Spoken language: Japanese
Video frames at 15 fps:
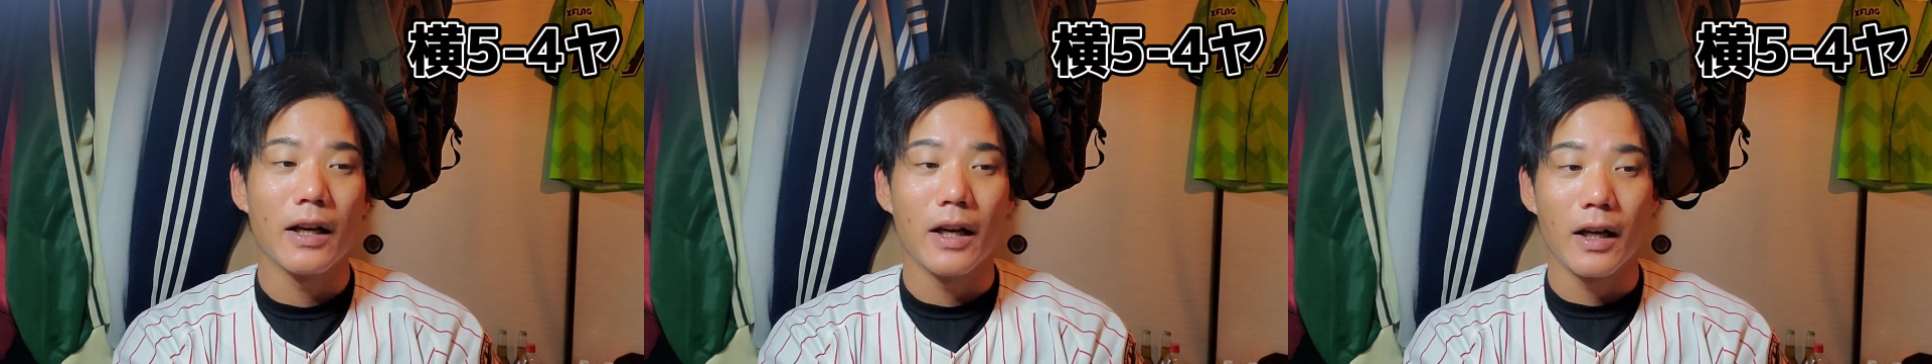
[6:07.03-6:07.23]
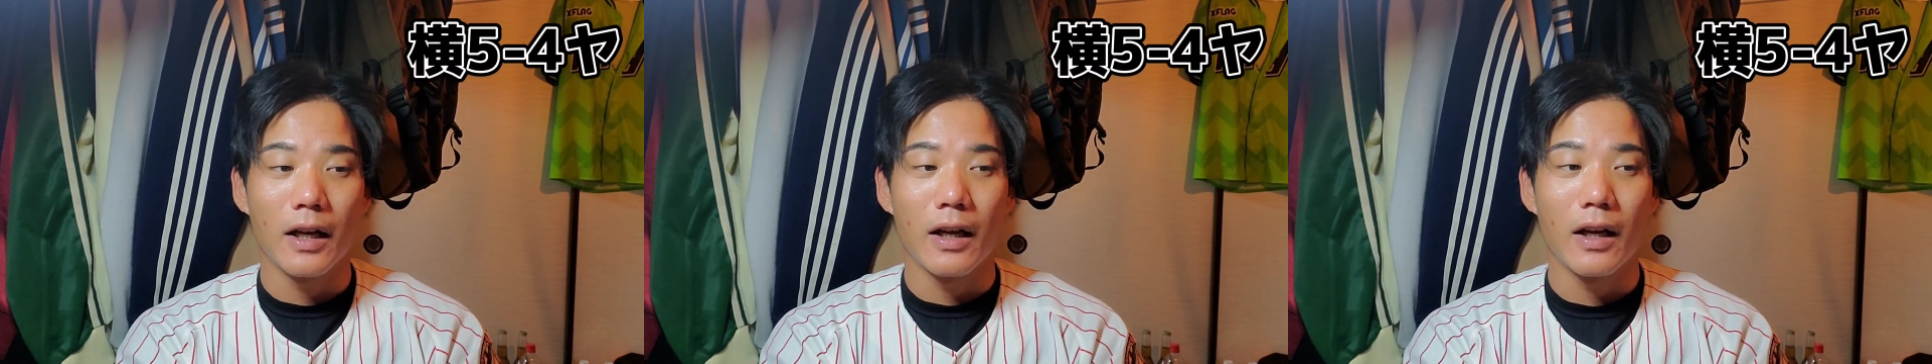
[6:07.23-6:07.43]

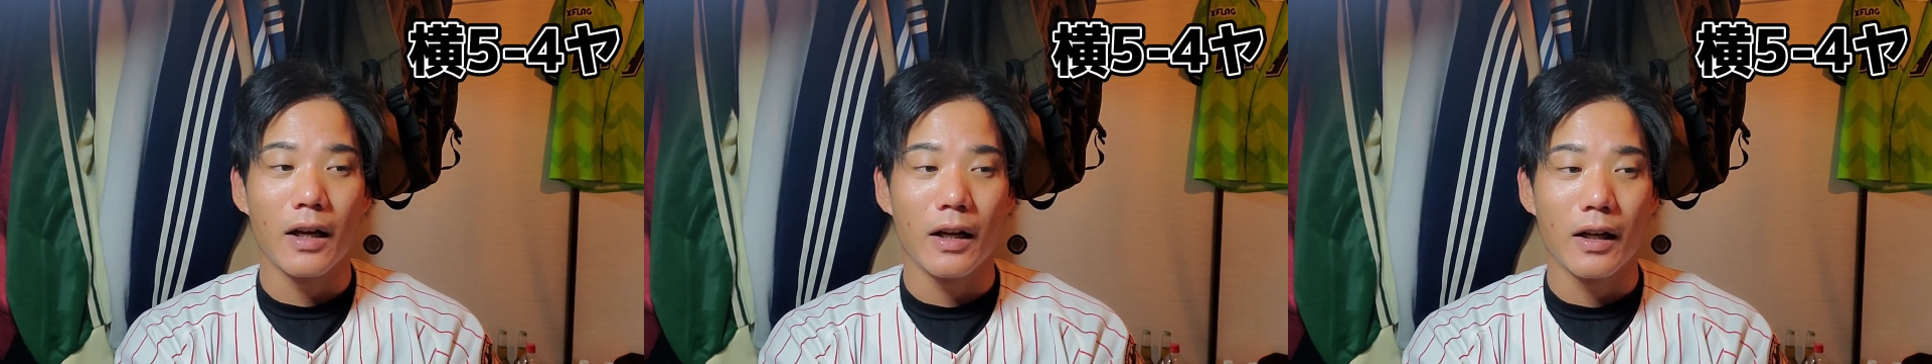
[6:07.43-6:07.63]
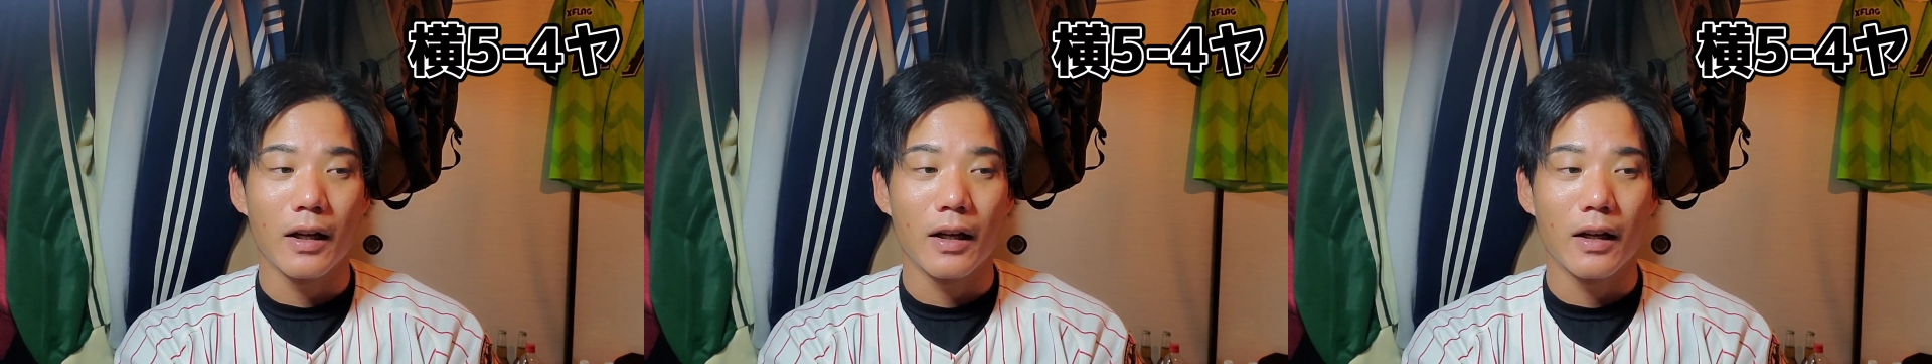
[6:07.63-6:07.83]

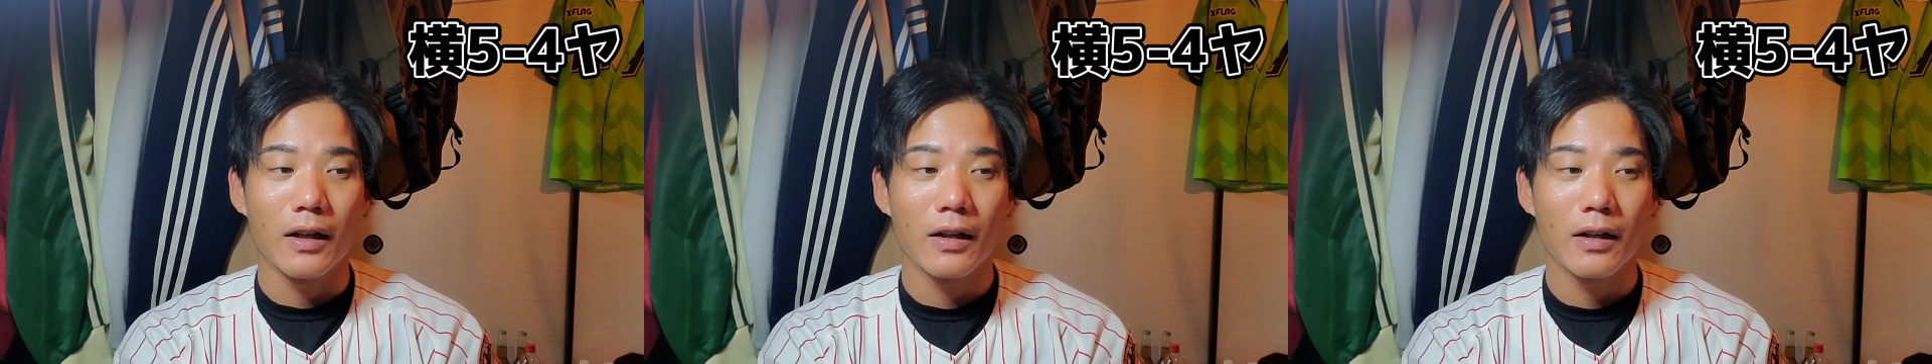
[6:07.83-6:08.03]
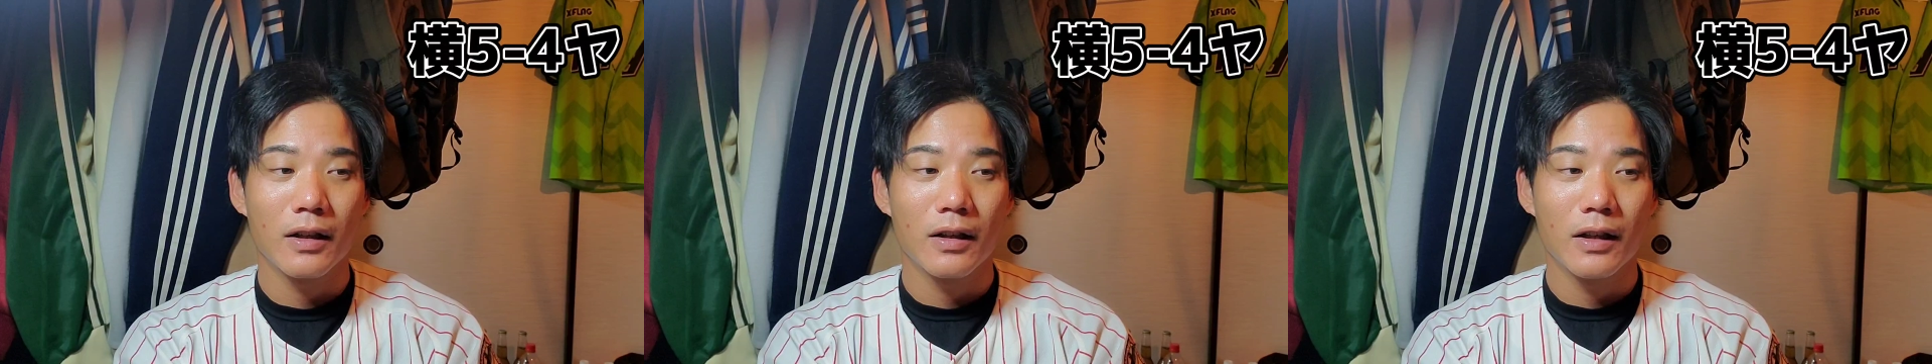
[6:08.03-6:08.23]

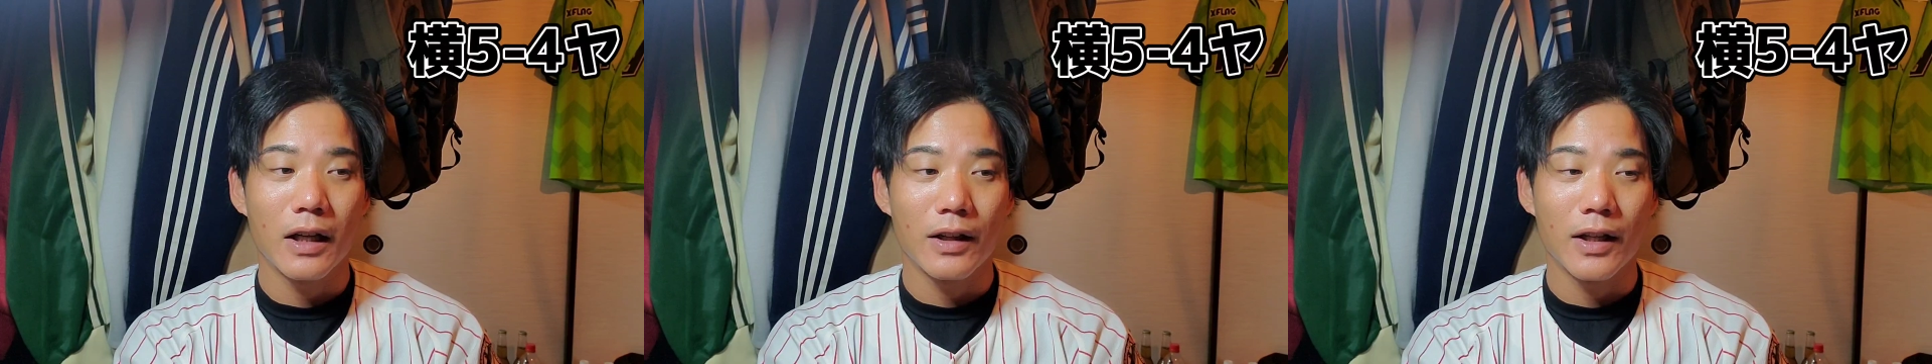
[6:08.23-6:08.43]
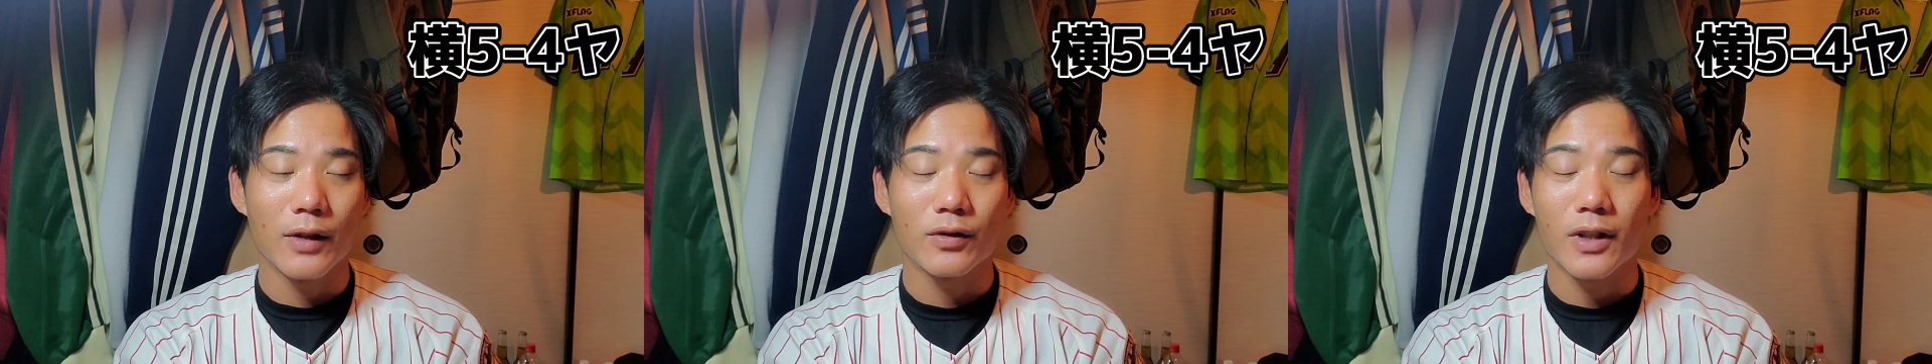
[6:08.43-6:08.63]
えー、
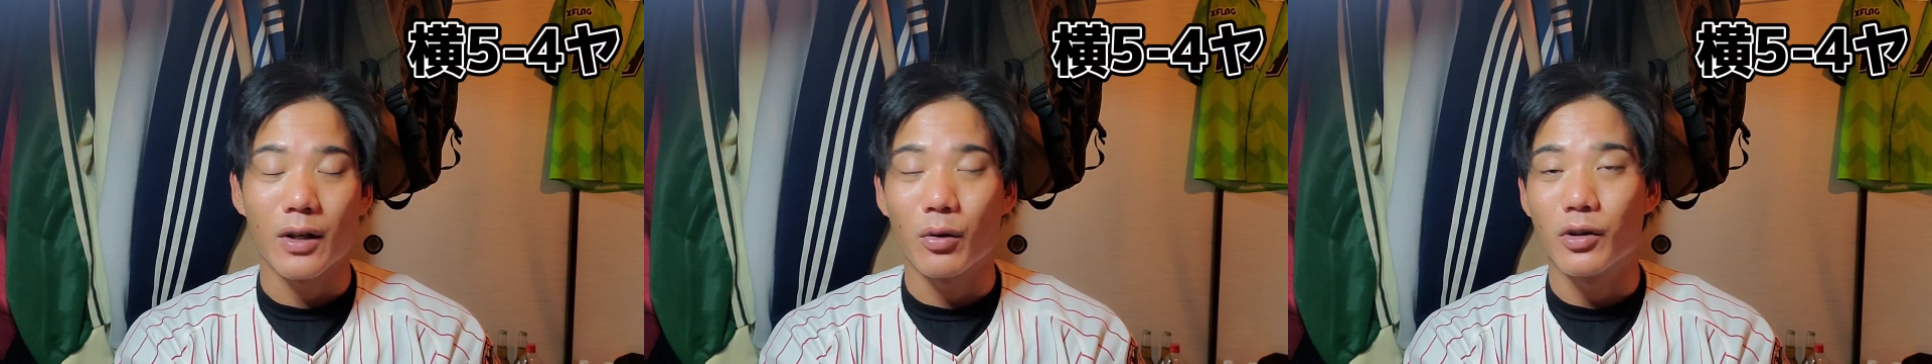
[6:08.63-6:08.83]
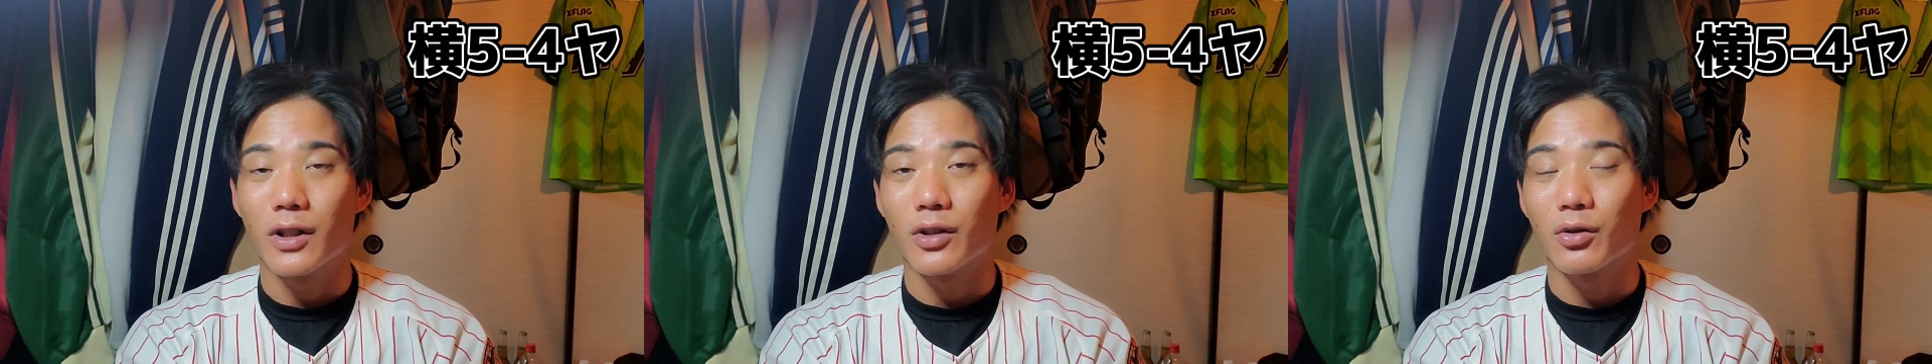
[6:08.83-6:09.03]
ランナー2
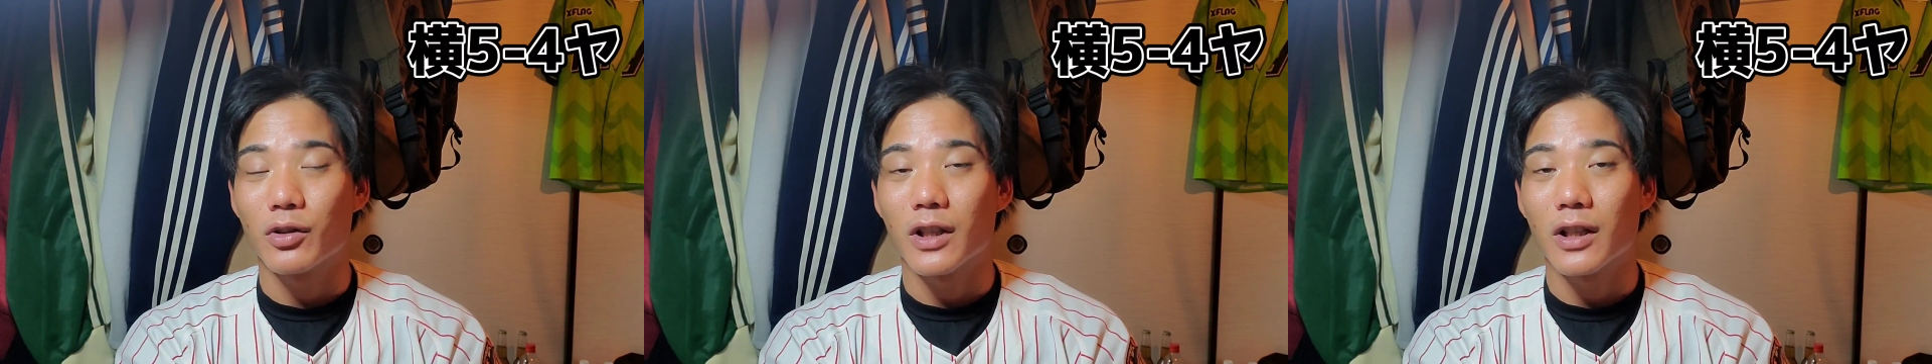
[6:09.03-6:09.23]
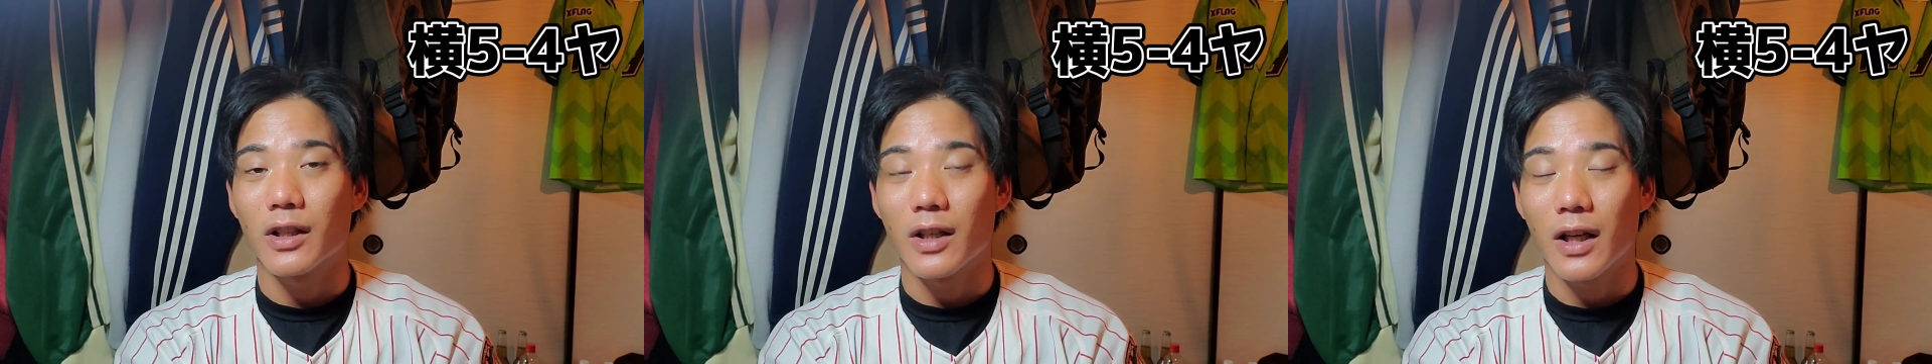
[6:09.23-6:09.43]
人置いた
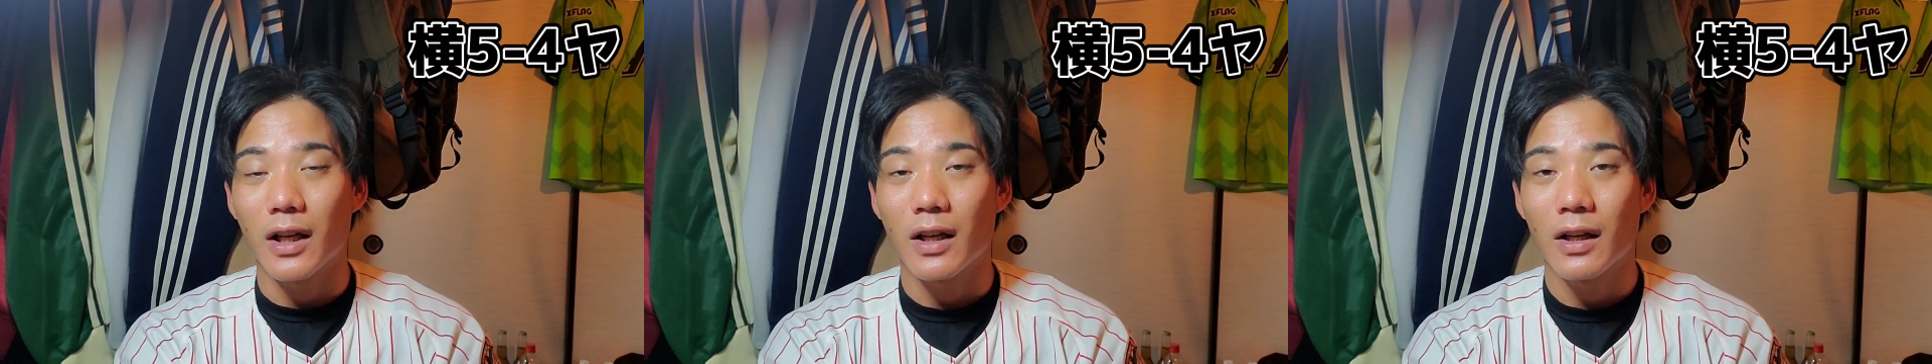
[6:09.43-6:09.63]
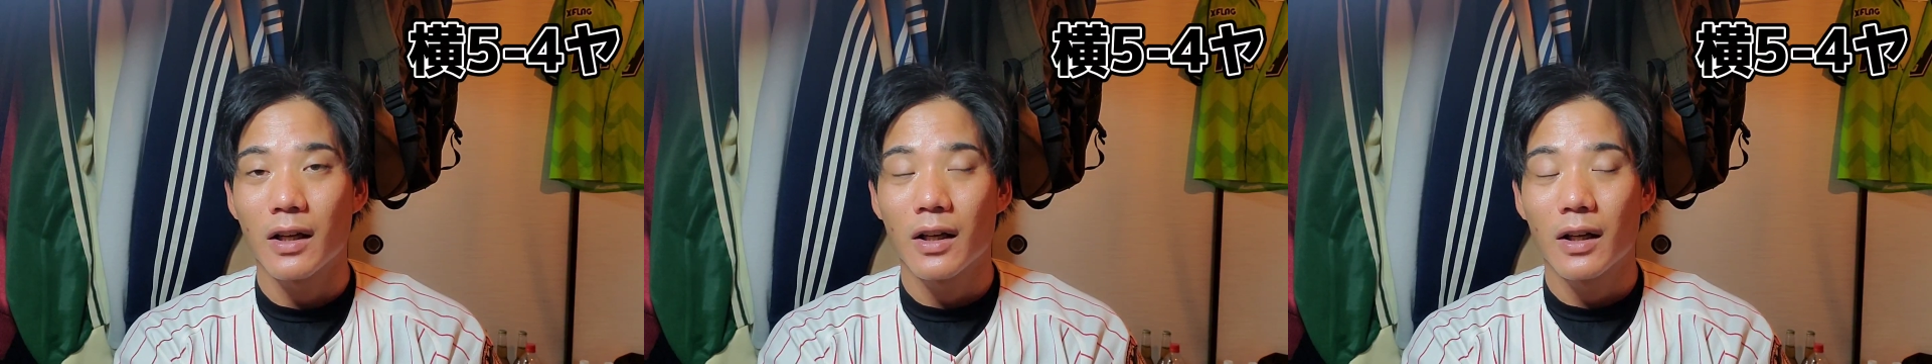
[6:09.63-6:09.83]
状態でね、